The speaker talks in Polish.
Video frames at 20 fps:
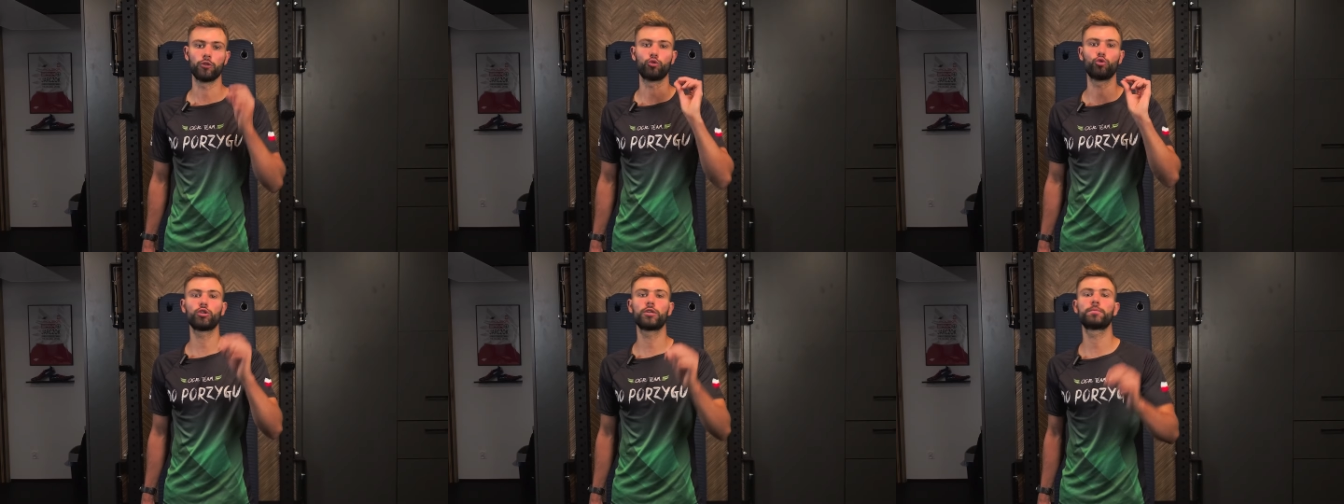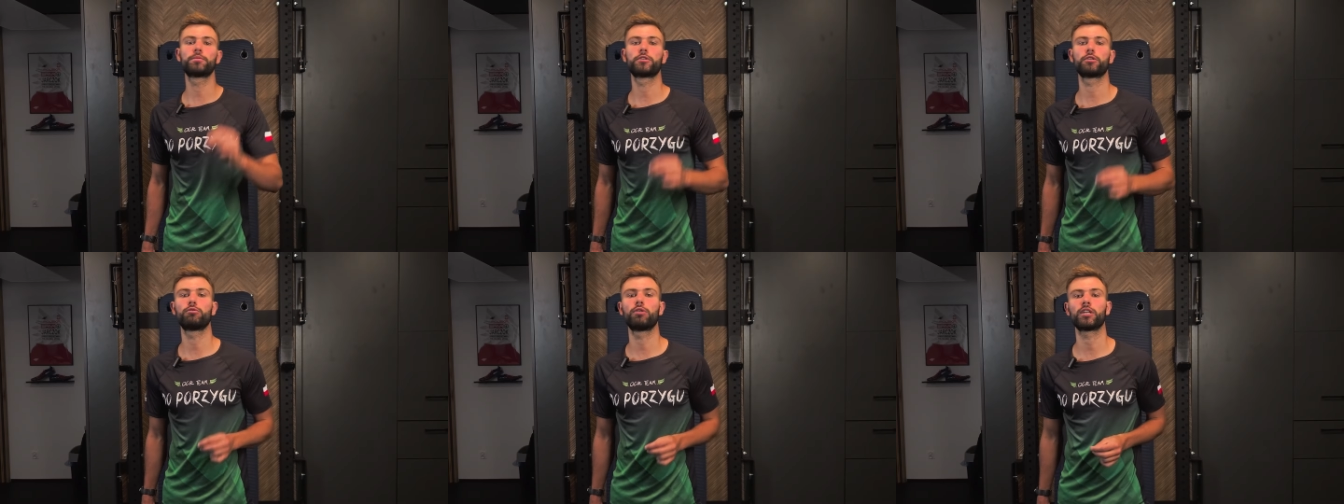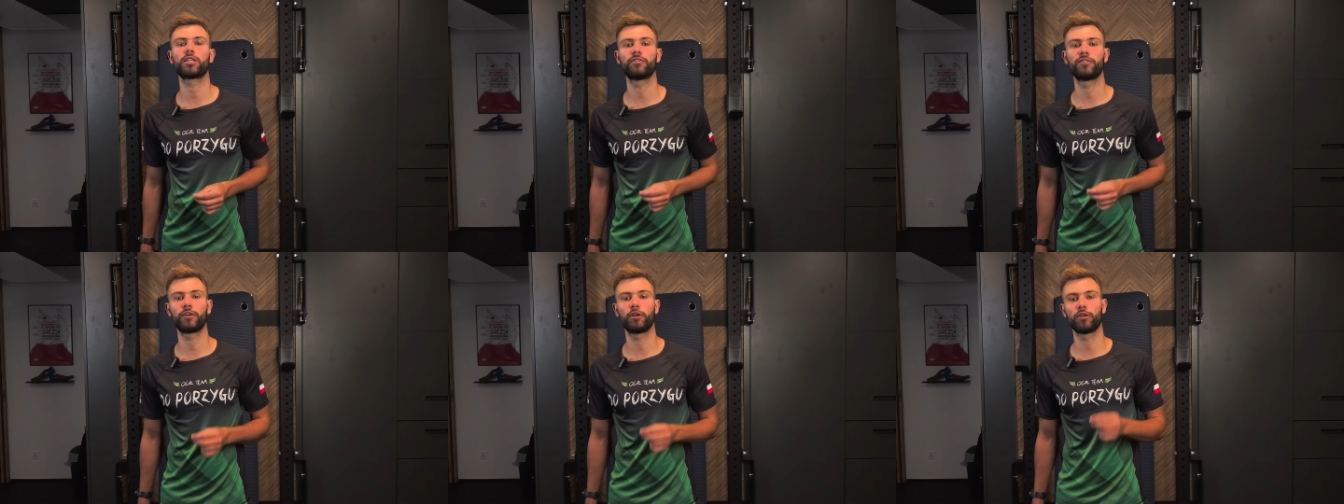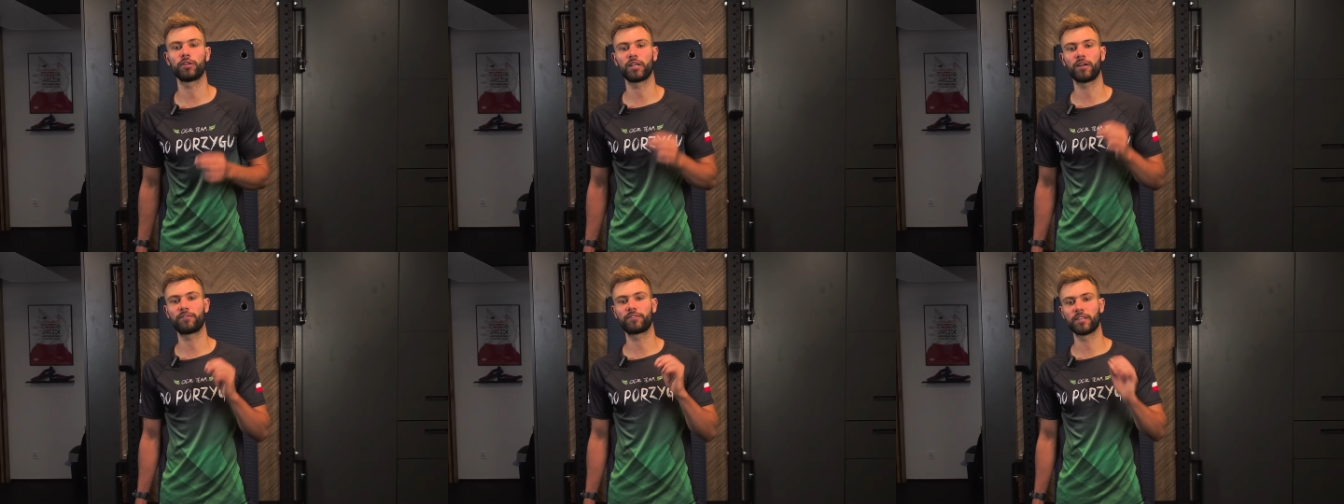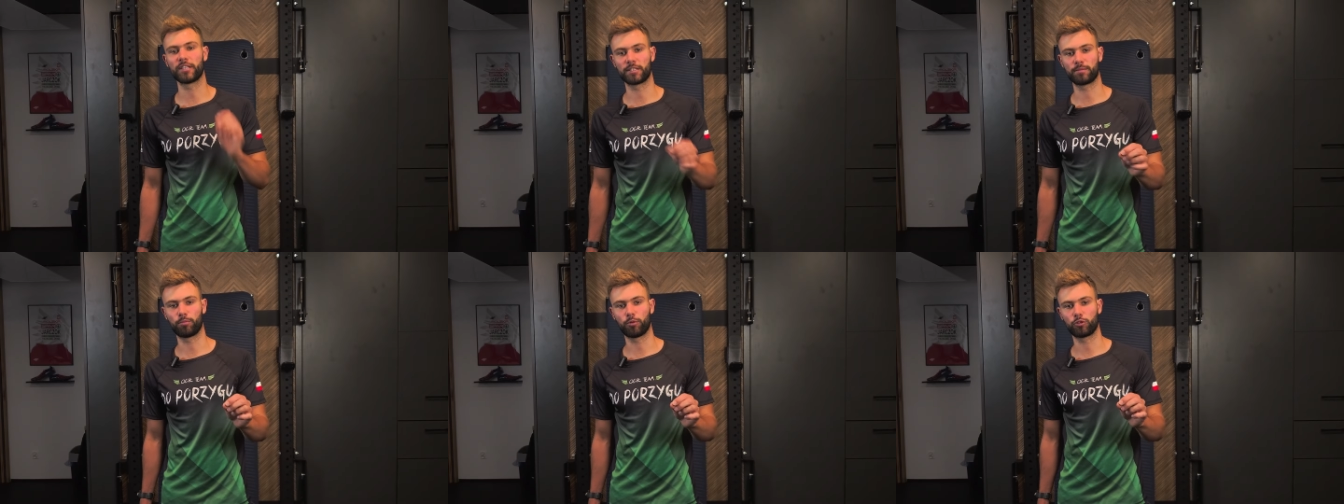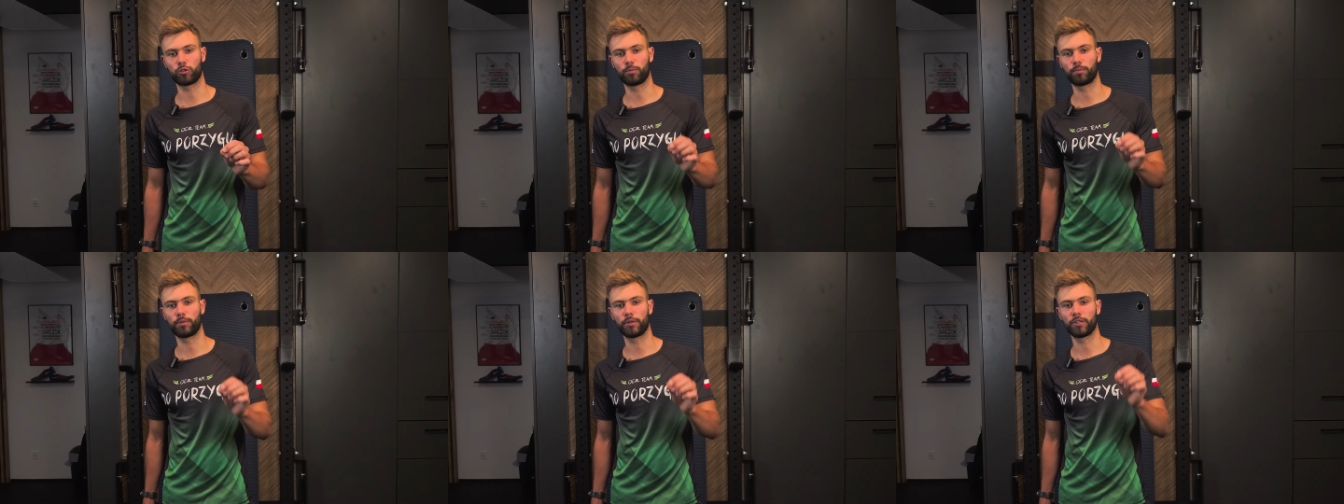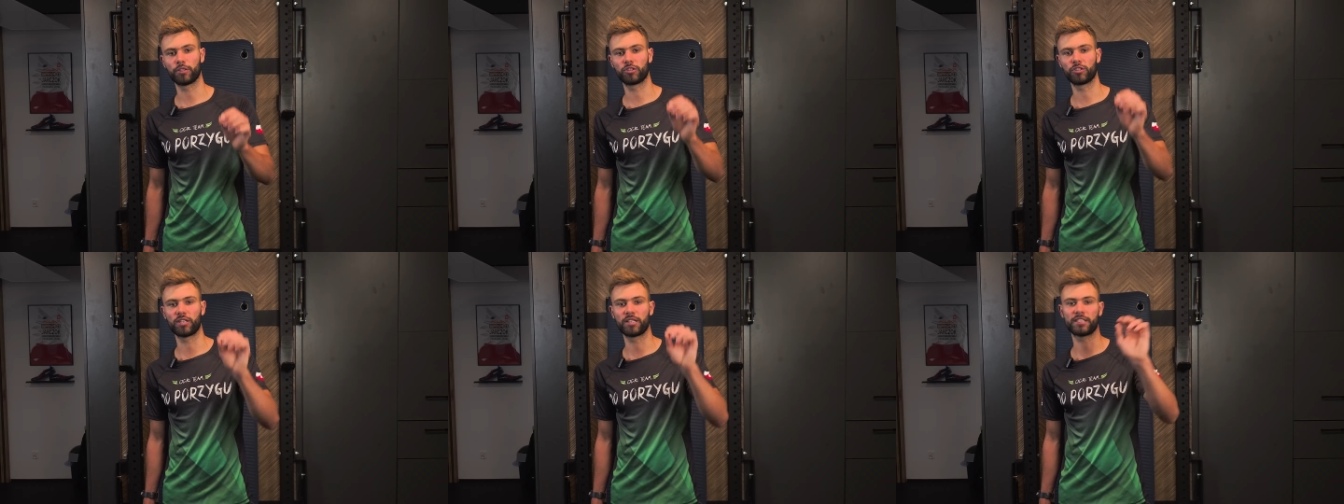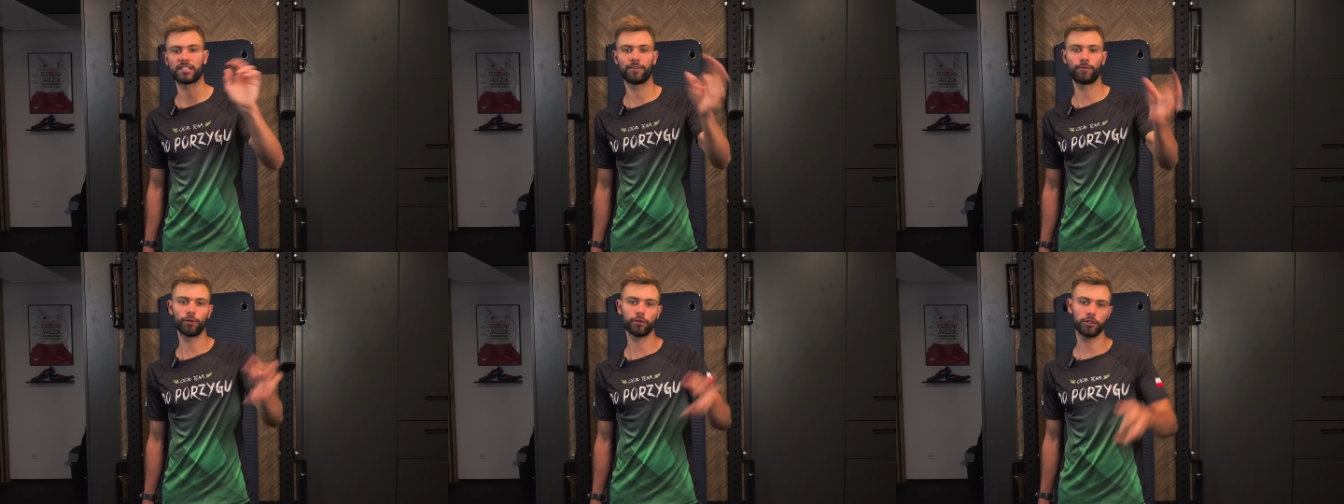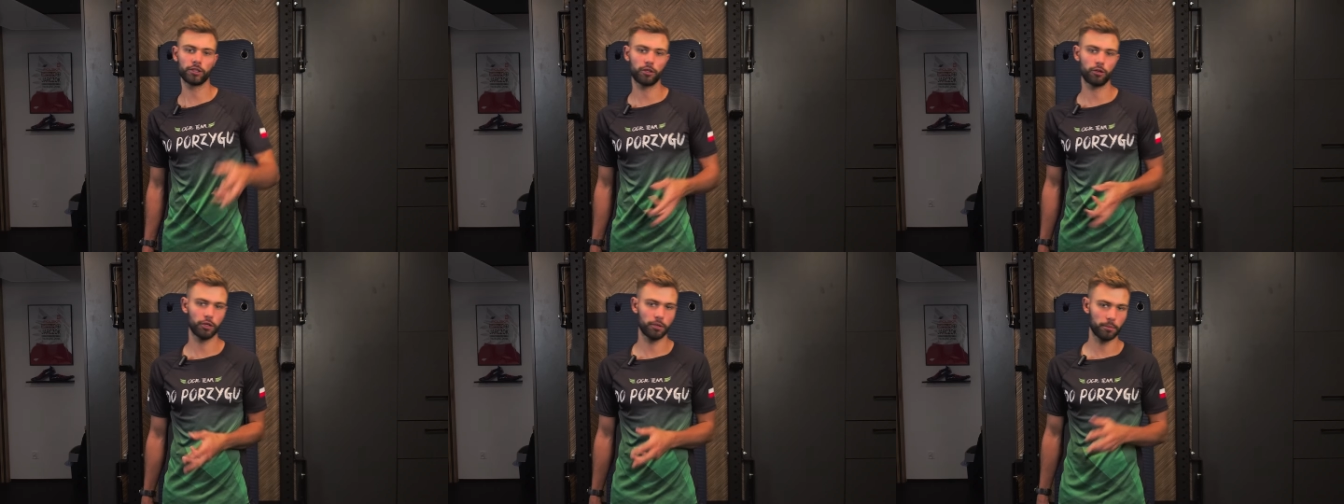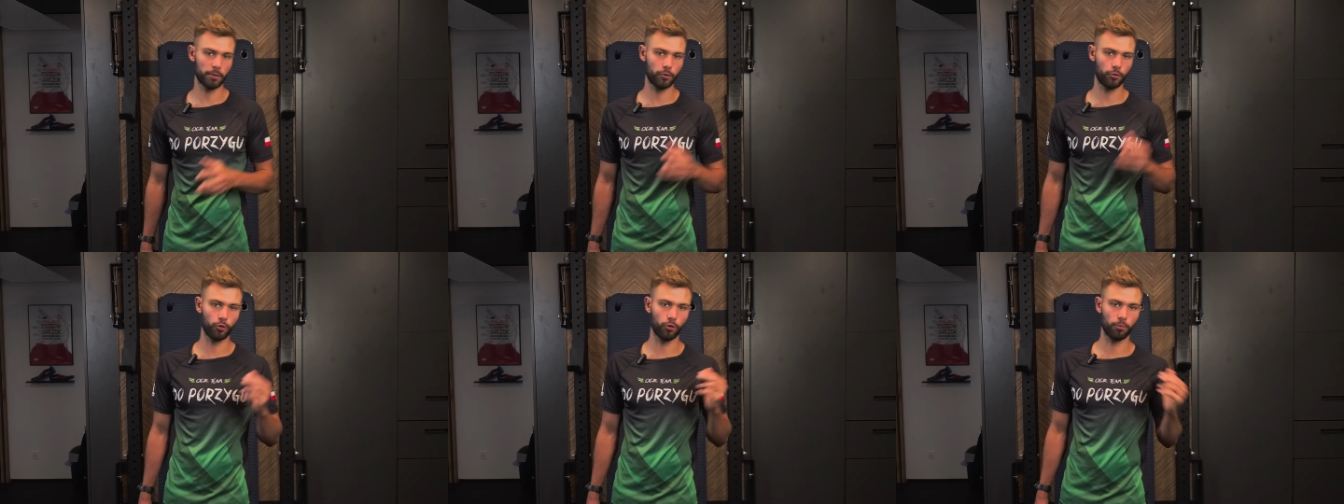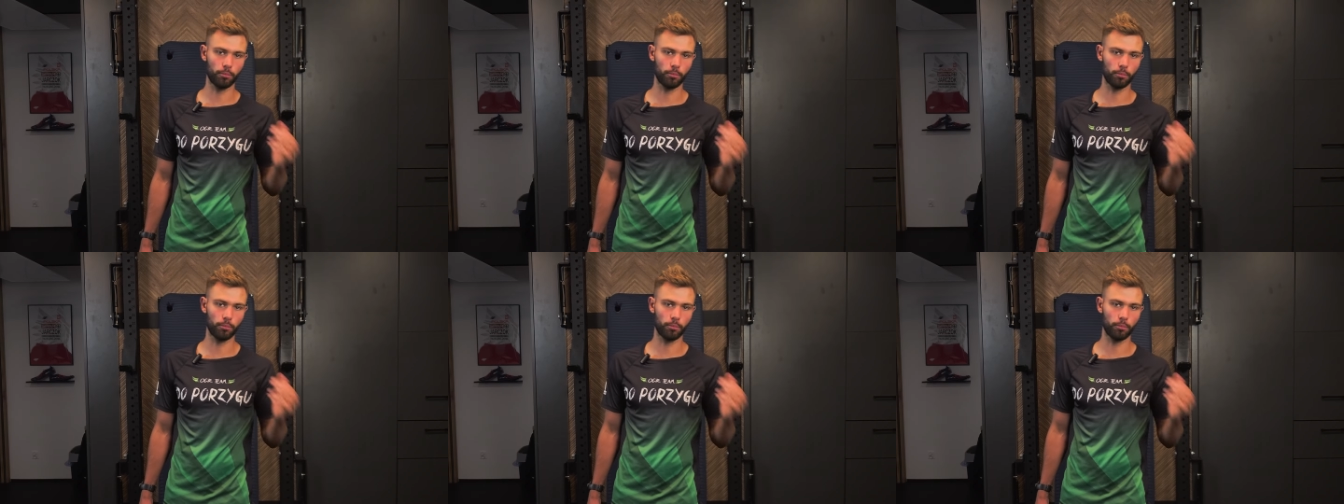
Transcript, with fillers: Drugi przykład wygląda w ten sposób, że zawodnik o imieniu